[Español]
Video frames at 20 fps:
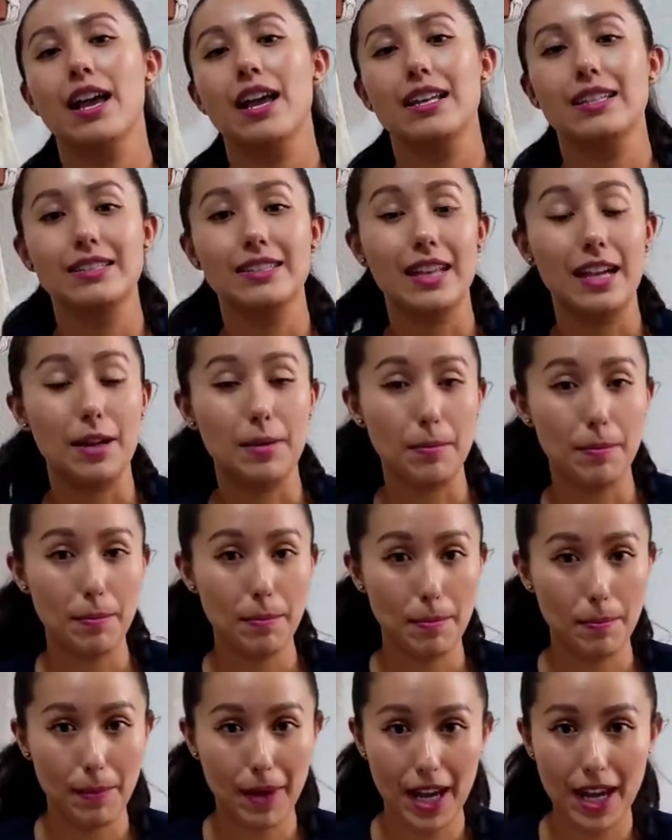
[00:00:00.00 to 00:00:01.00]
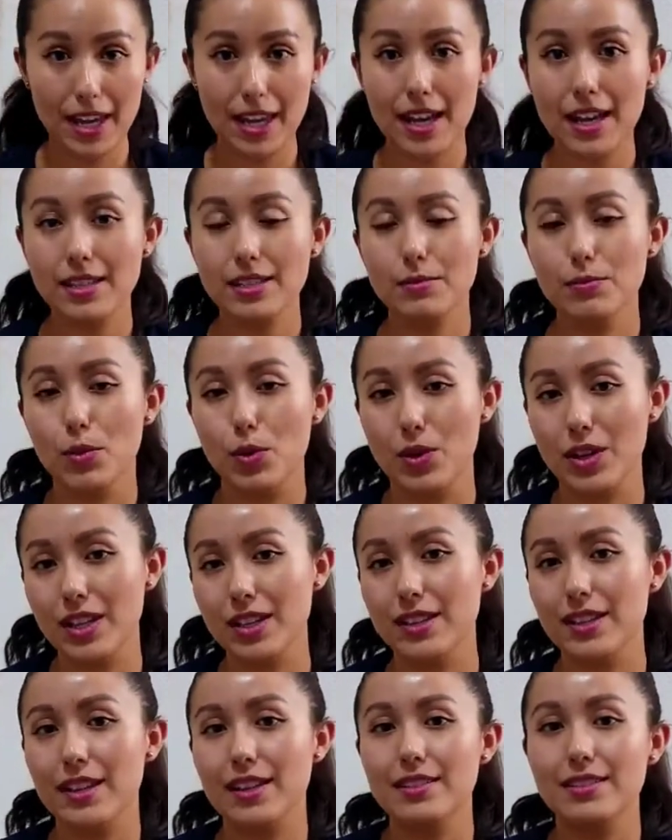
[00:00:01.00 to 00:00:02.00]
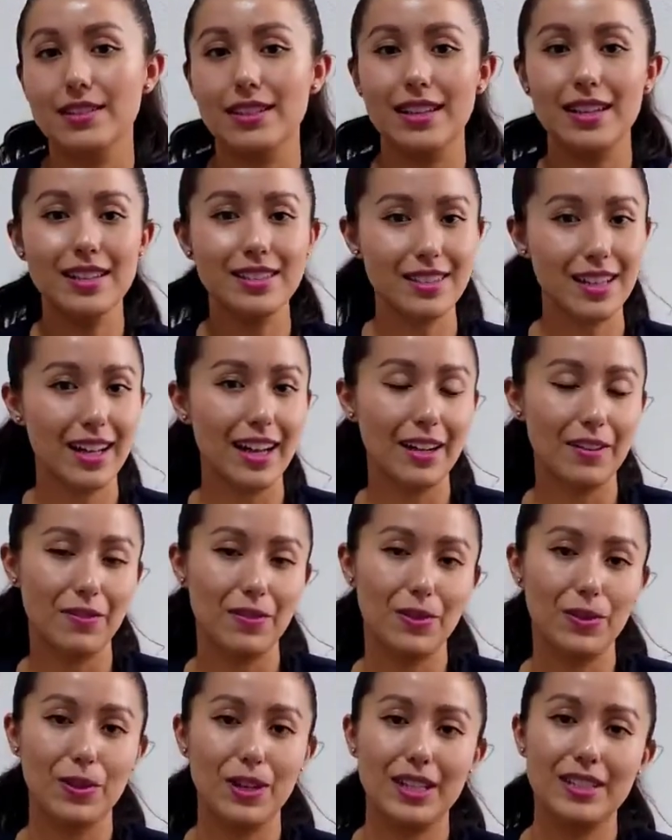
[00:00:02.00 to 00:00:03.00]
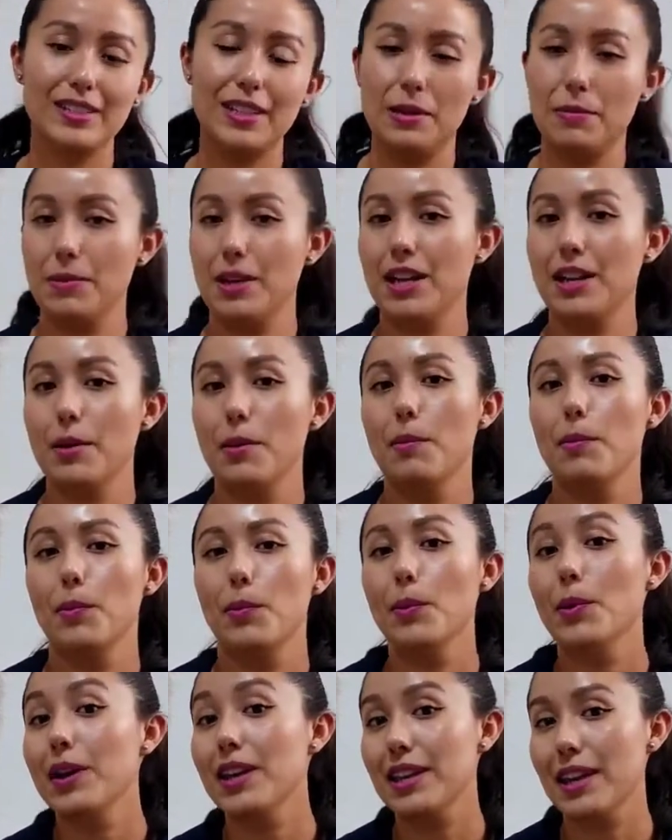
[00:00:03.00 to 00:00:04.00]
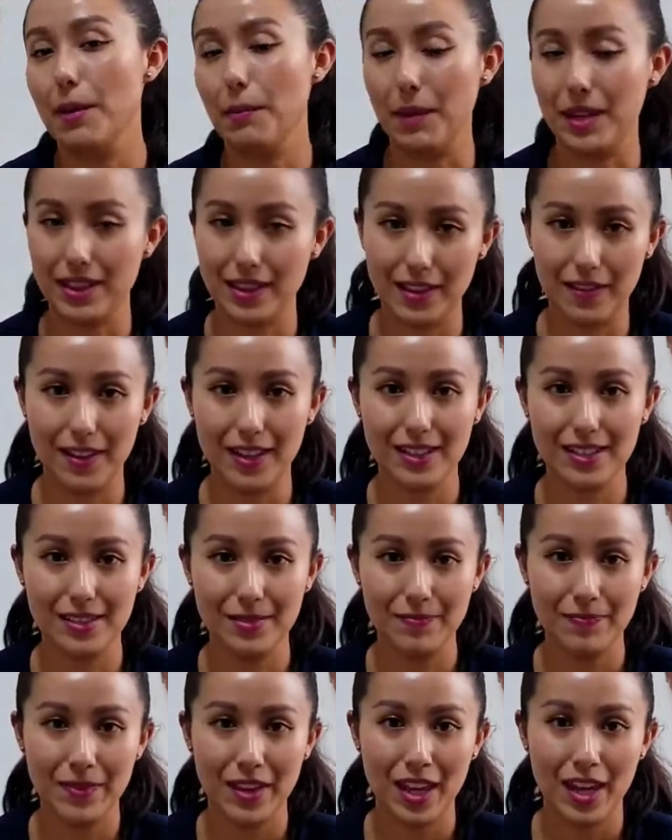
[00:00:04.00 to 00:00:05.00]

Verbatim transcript: estar bellas, bonitas y sacar flores también muy llamativas.